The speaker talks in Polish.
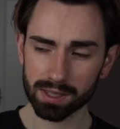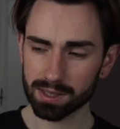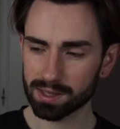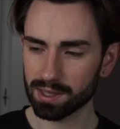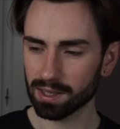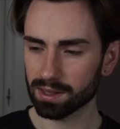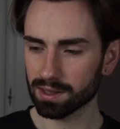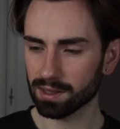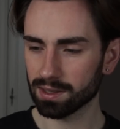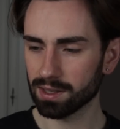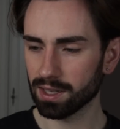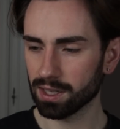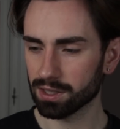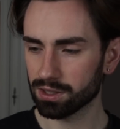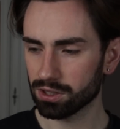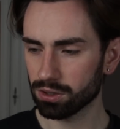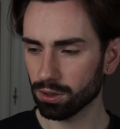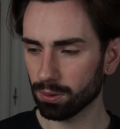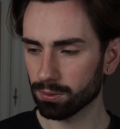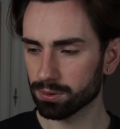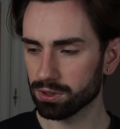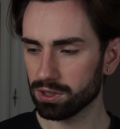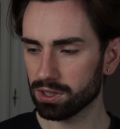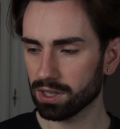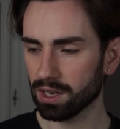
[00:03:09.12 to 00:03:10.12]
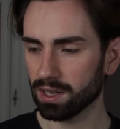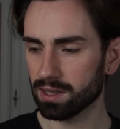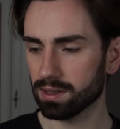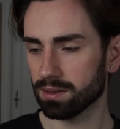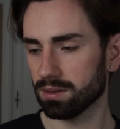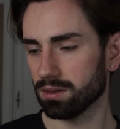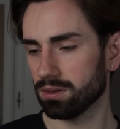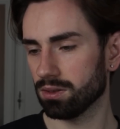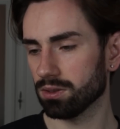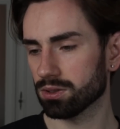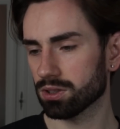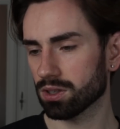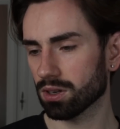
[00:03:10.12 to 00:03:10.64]
niestety nie siądzie,
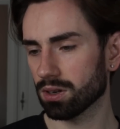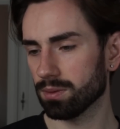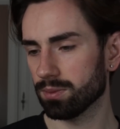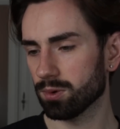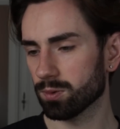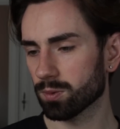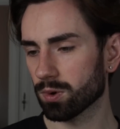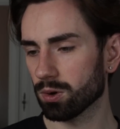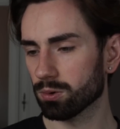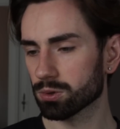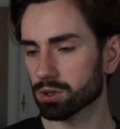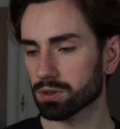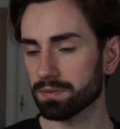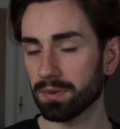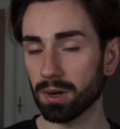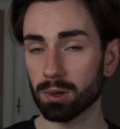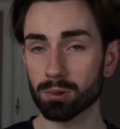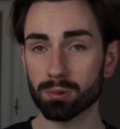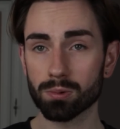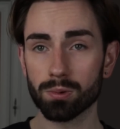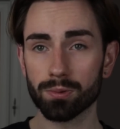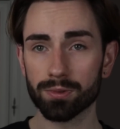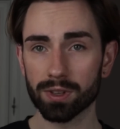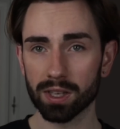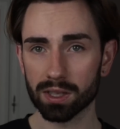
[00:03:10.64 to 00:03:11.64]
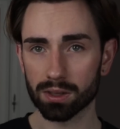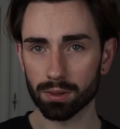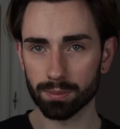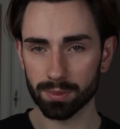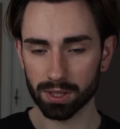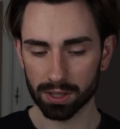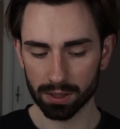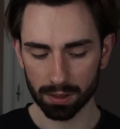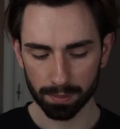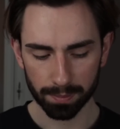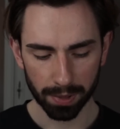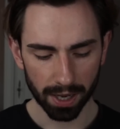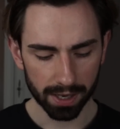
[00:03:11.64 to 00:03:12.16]
do czego bym go używał głównie do
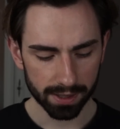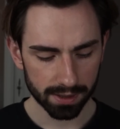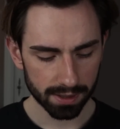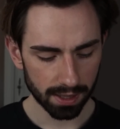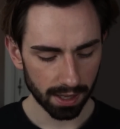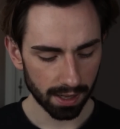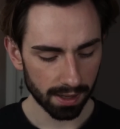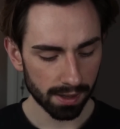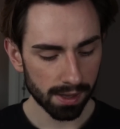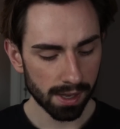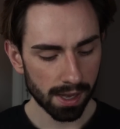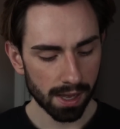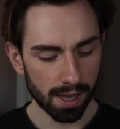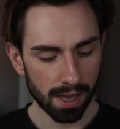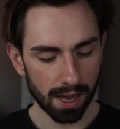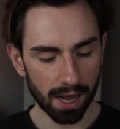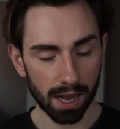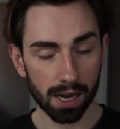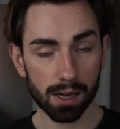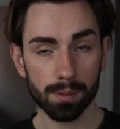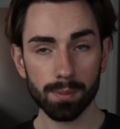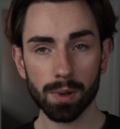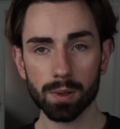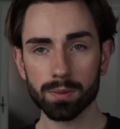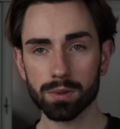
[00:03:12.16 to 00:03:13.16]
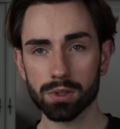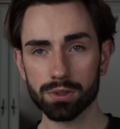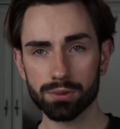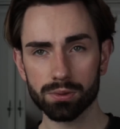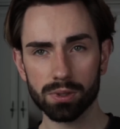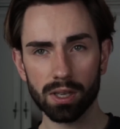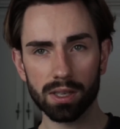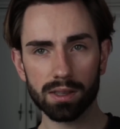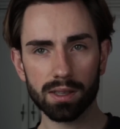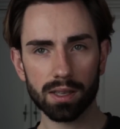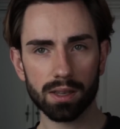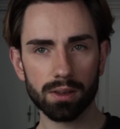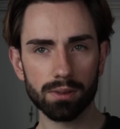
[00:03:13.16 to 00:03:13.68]
middle parta, ale mam też
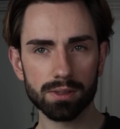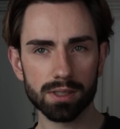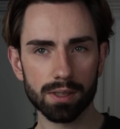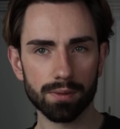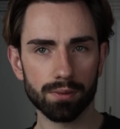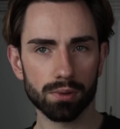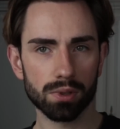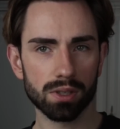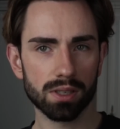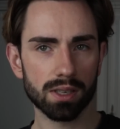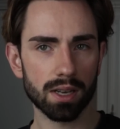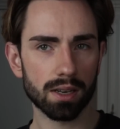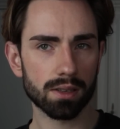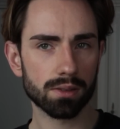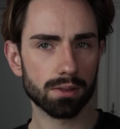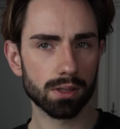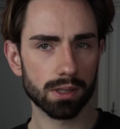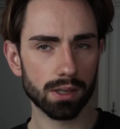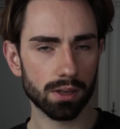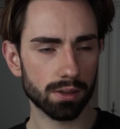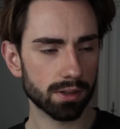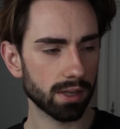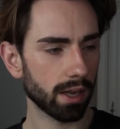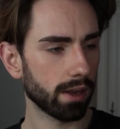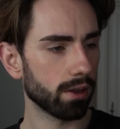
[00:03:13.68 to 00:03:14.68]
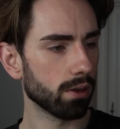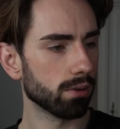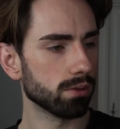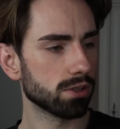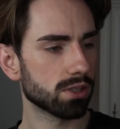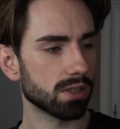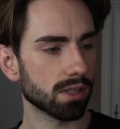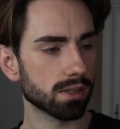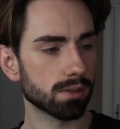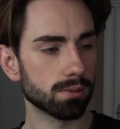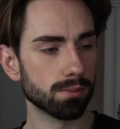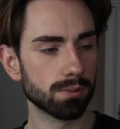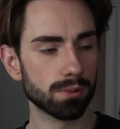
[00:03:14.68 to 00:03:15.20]
tutaj takiego zawodnika, który od jakiegoś
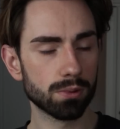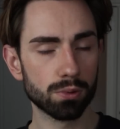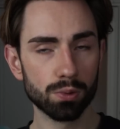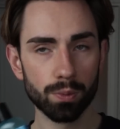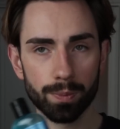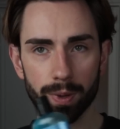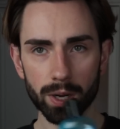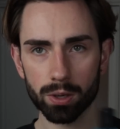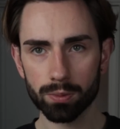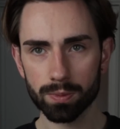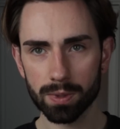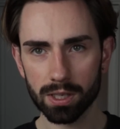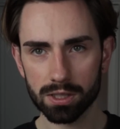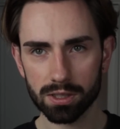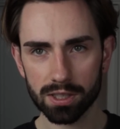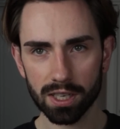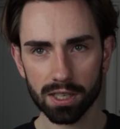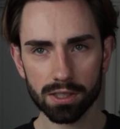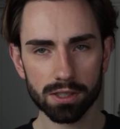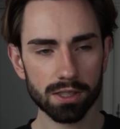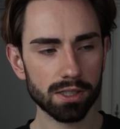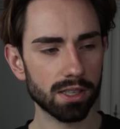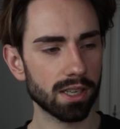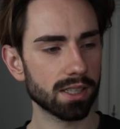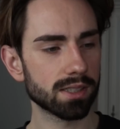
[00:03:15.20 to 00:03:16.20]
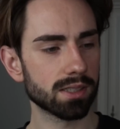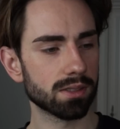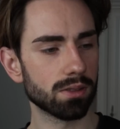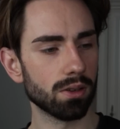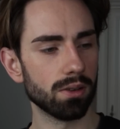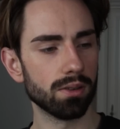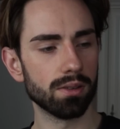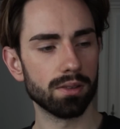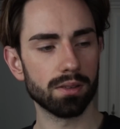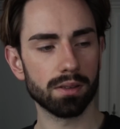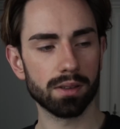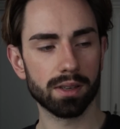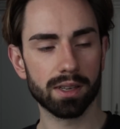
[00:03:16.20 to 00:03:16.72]
czasu super u mnie siedzi, jest
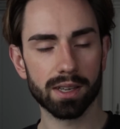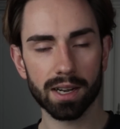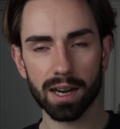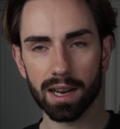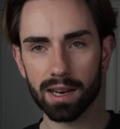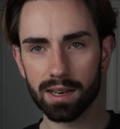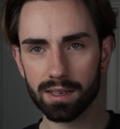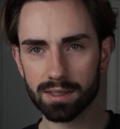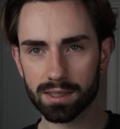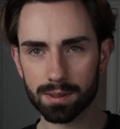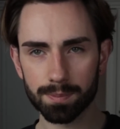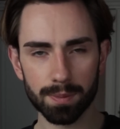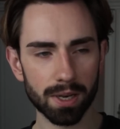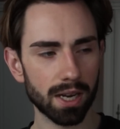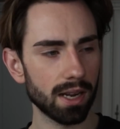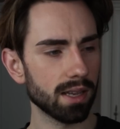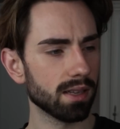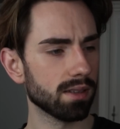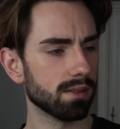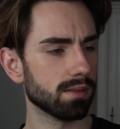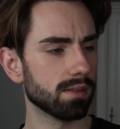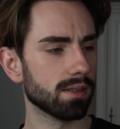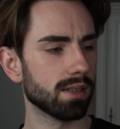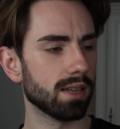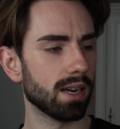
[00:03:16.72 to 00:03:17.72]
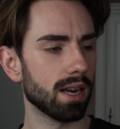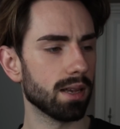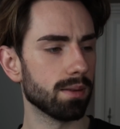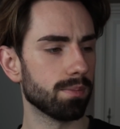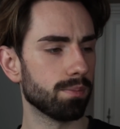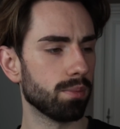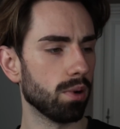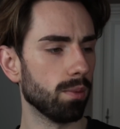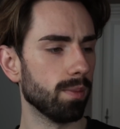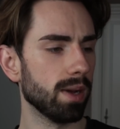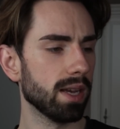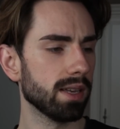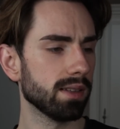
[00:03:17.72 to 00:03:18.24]
to Grail Spray, Grail
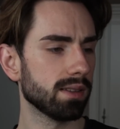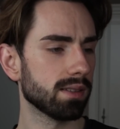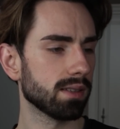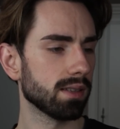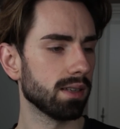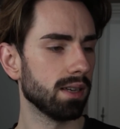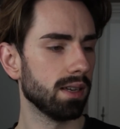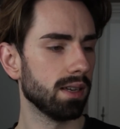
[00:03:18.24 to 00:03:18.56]
Pomade.